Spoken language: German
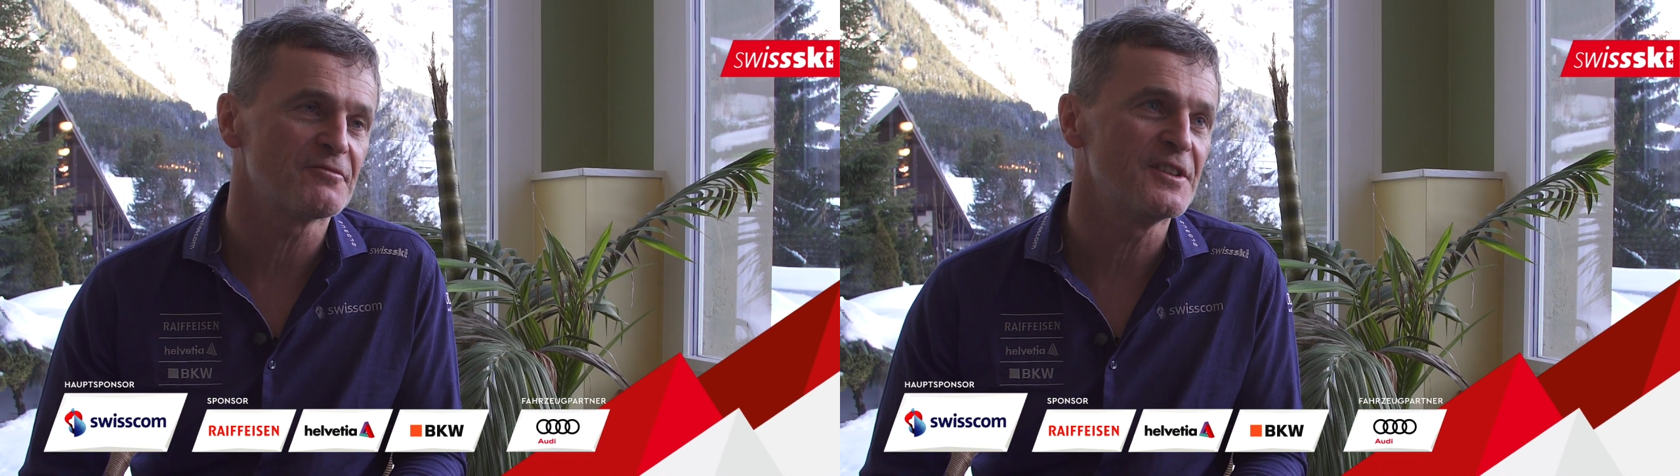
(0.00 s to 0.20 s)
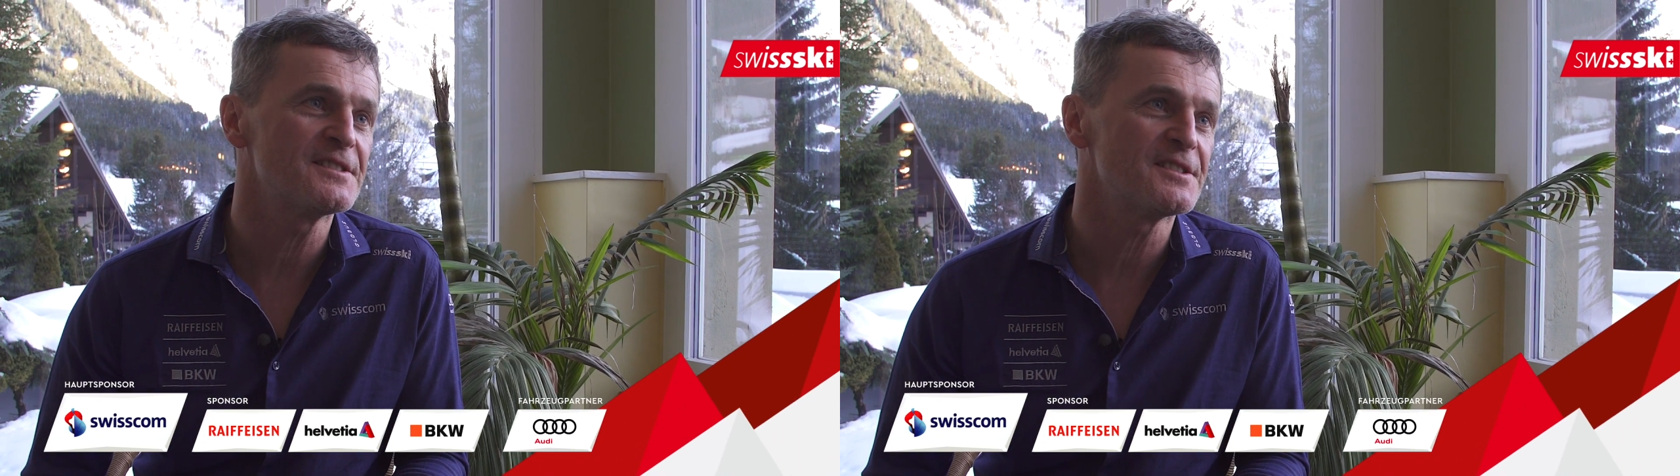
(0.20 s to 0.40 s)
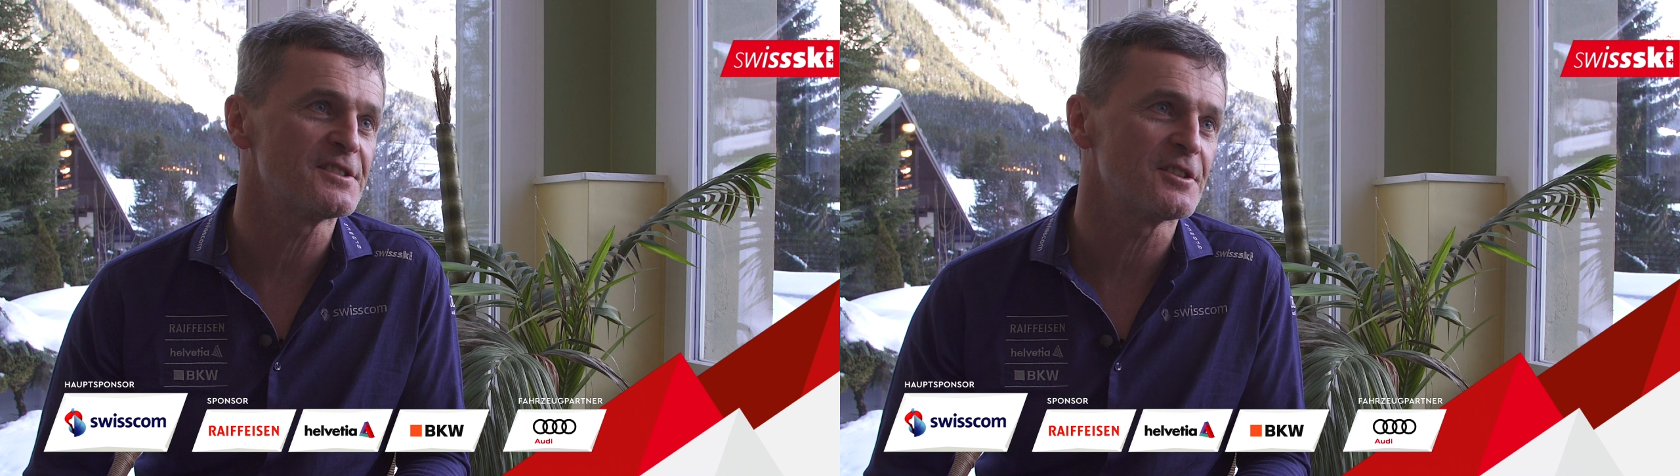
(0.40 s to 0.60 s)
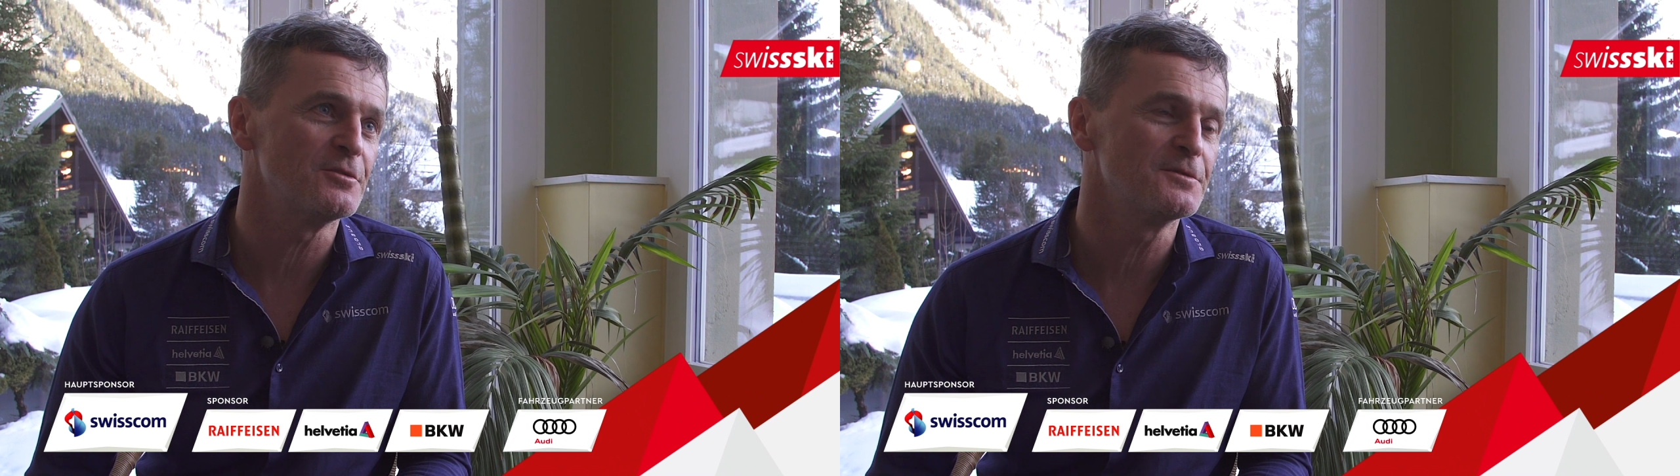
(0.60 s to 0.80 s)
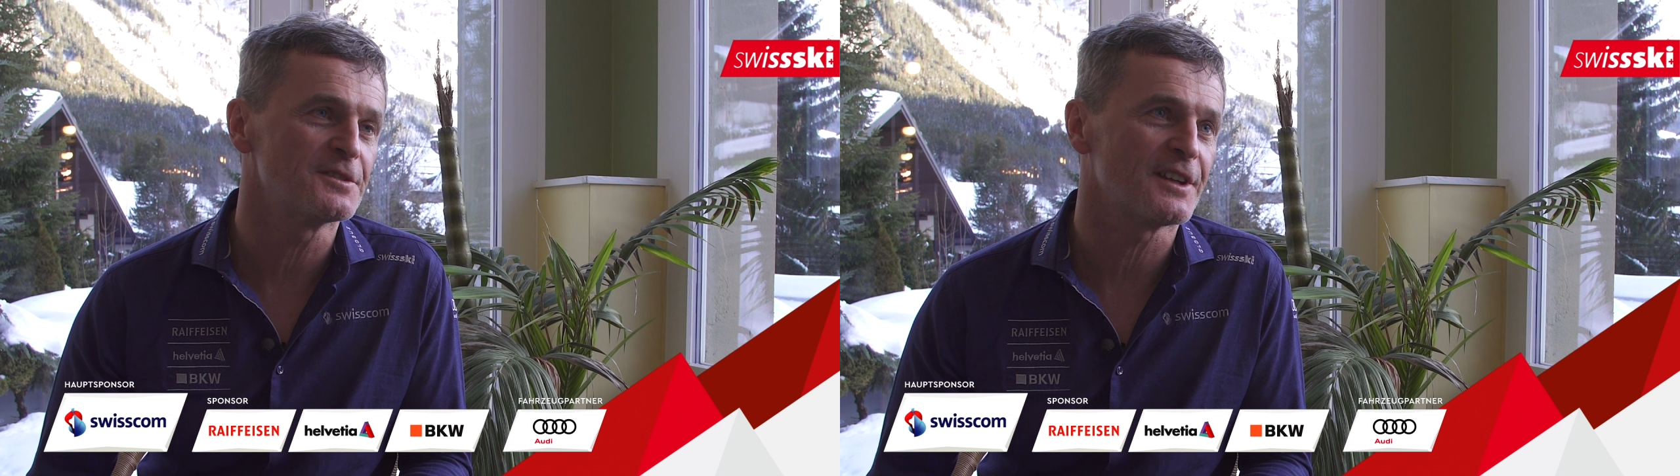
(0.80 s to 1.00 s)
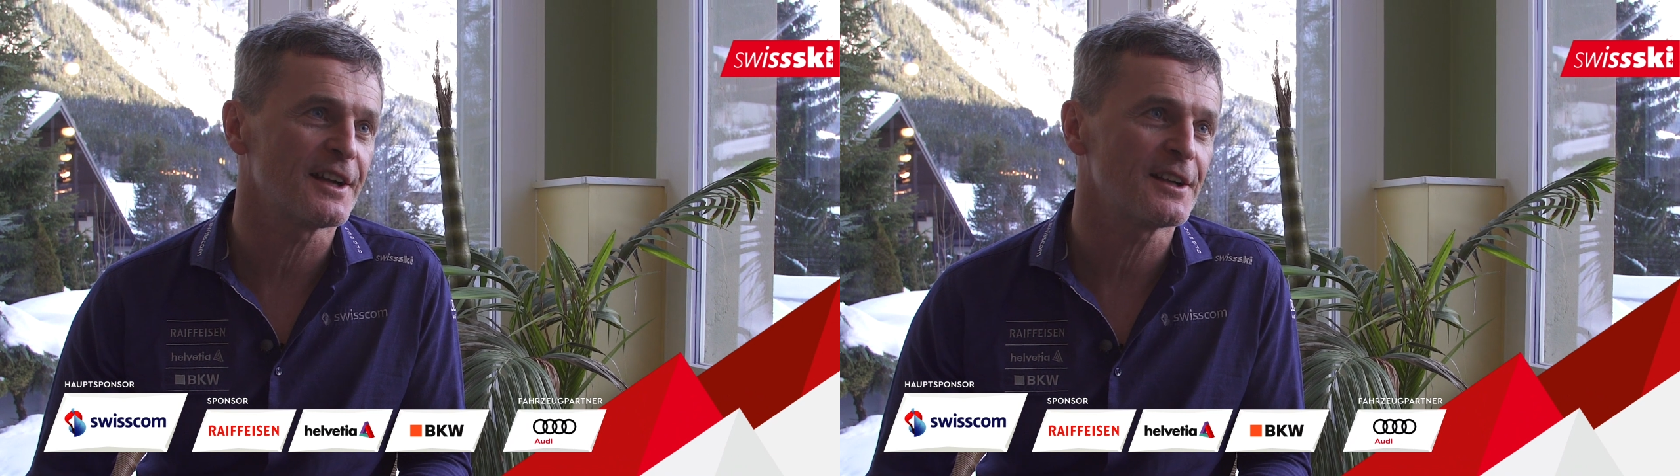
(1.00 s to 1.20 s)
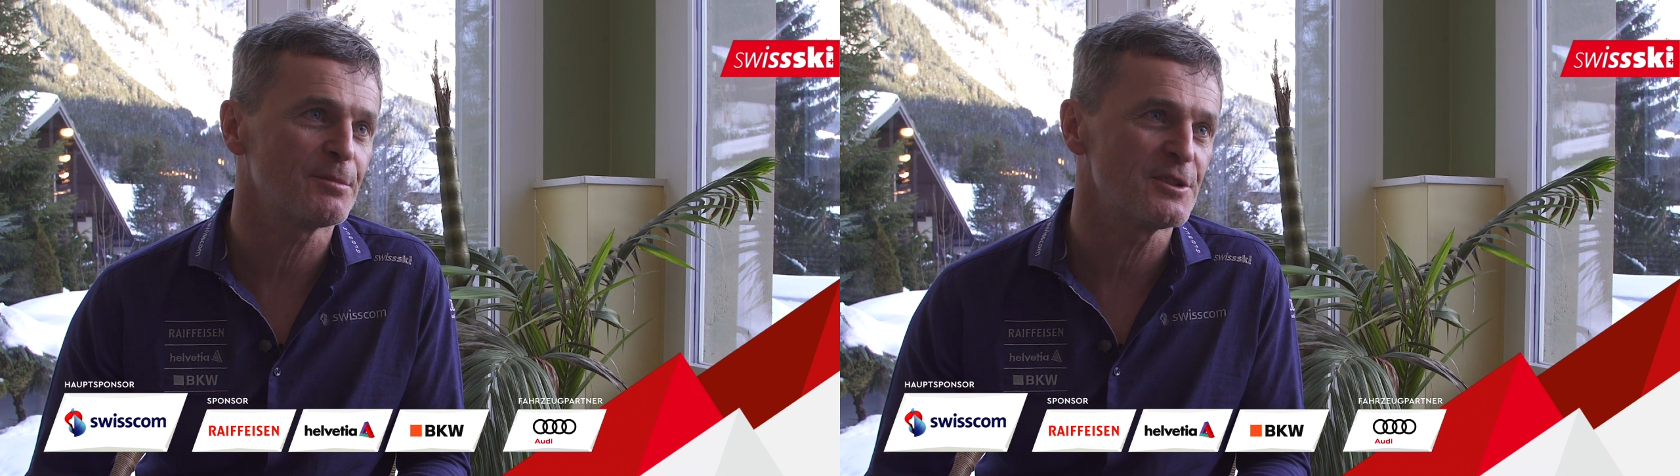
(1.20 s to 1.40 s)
40 Sekunden eigentlich